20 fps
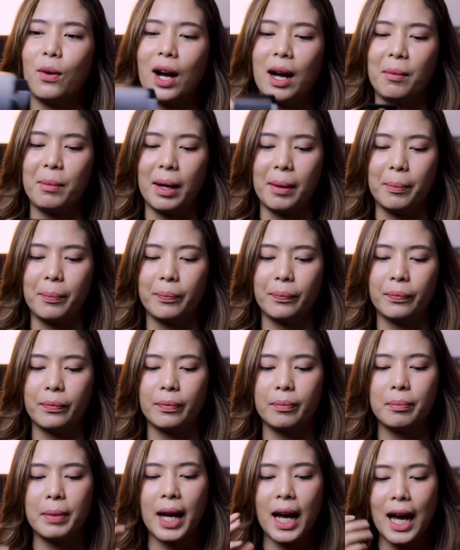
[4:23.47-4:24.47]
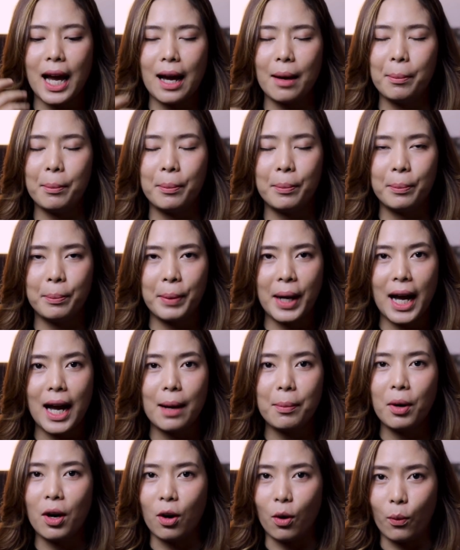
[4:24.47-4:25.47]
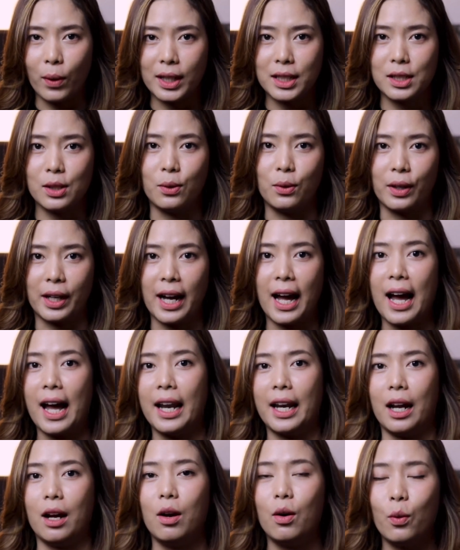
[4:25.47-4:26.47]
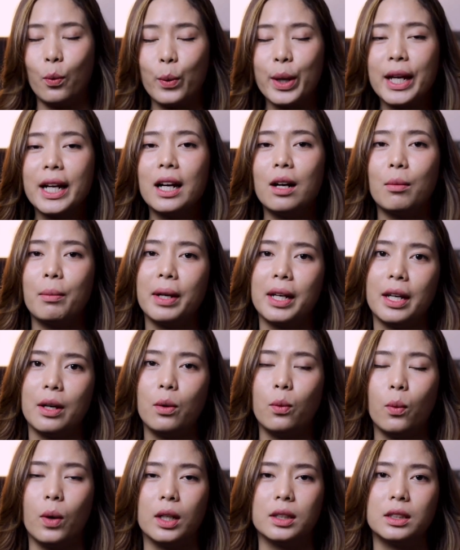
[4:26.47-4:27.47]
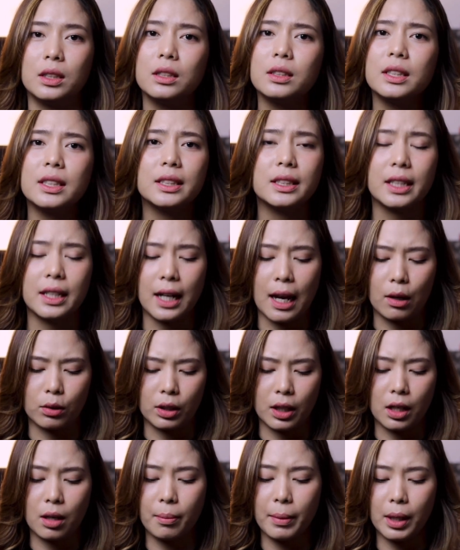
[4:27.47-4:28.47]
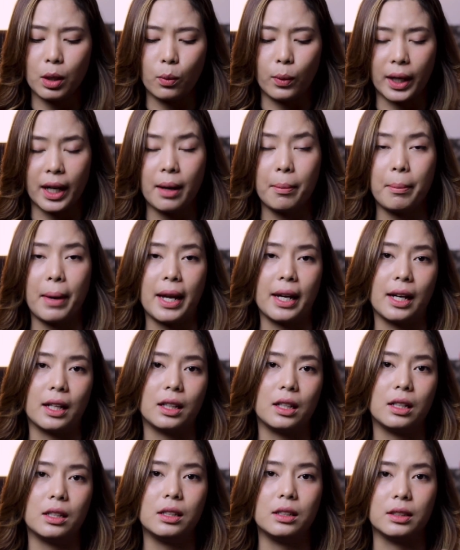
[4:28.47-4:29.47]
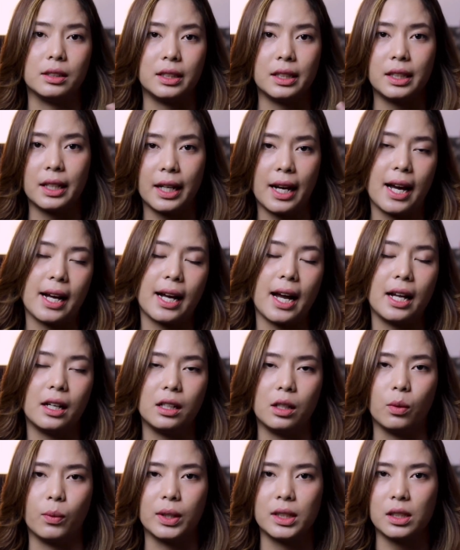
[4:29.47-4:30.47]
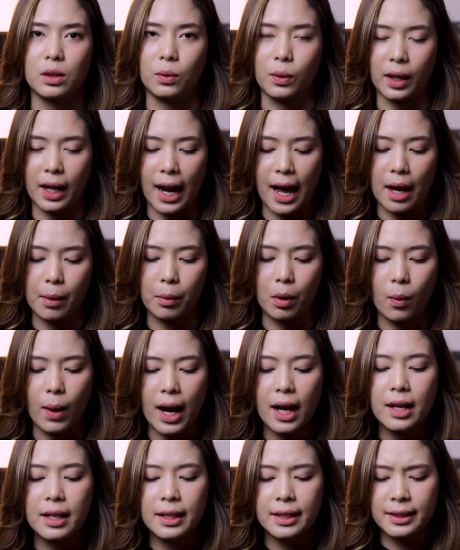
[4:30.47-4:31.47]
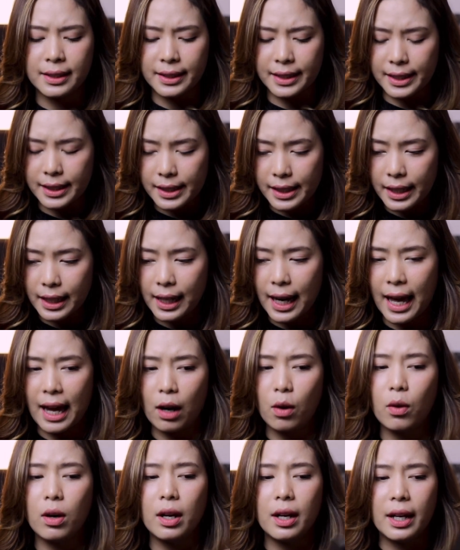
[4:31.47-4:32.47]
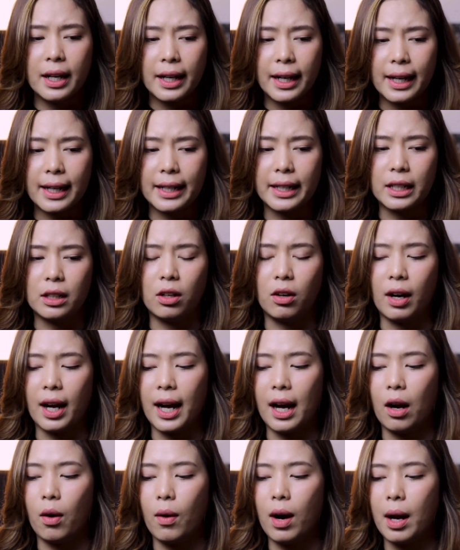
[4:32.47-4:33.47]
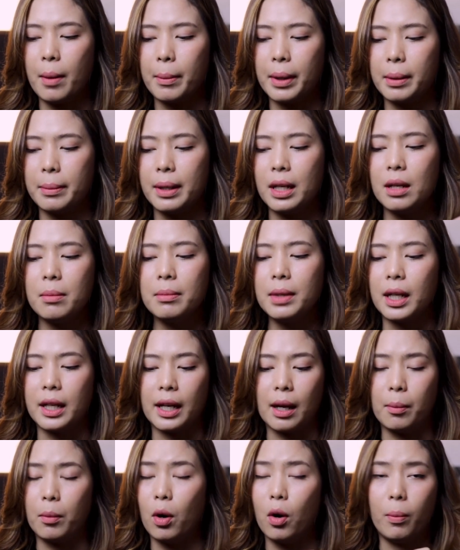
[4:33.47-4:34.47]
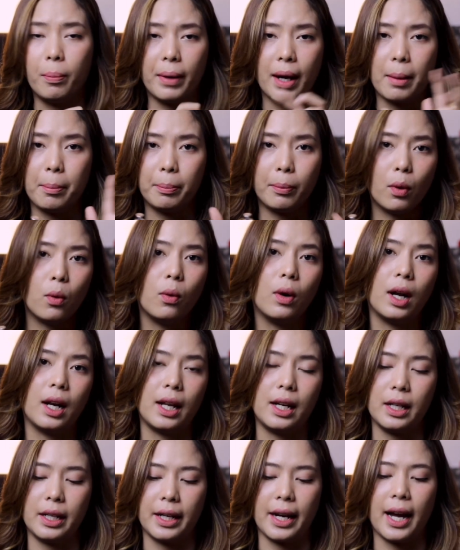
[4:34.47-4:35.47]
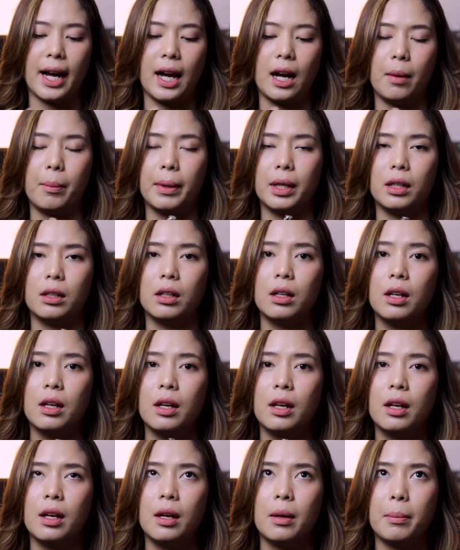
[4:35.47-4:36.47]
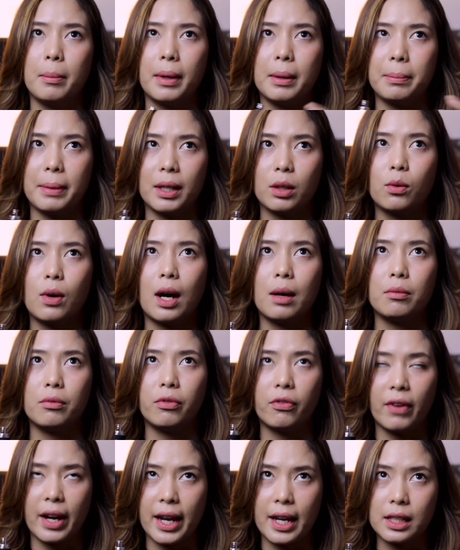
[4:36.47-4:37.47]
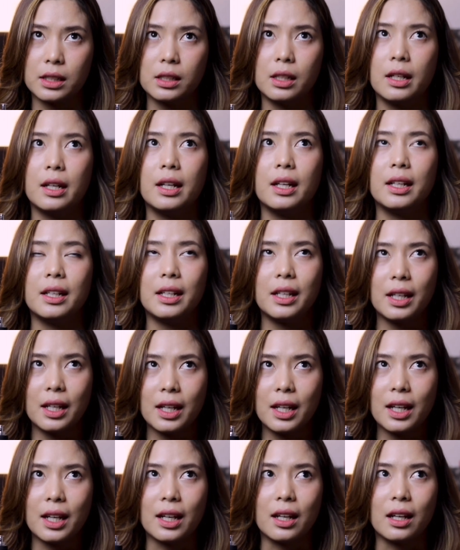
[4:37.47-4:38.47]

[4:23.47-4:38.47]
ความแบบภาพภาพของวันสงกรานต์อะวิ่งเข้ามาในหัวซึ่งจริงๆแล้วติ๊กก็ไม่รู้ว่าทำไมนะติ๊กถึงจินตนาการถึงวันสงกรานต์เพราะว่าจริงๆแล้วกลิ่นของเขาอะมันไม่ได้เหมือนน้ำอบน้ำปรุงอะไรเลยนะคะมันมันเป็นความเฟรชที่